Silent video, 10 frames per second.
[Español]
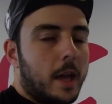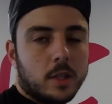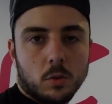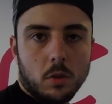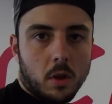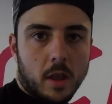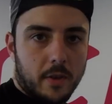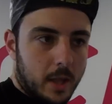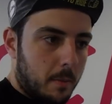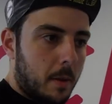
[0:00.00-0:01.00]
estudio de
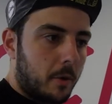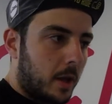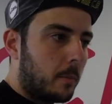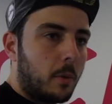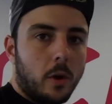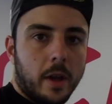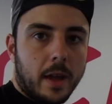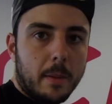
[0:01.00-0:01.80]
FTP, por ejemplo, de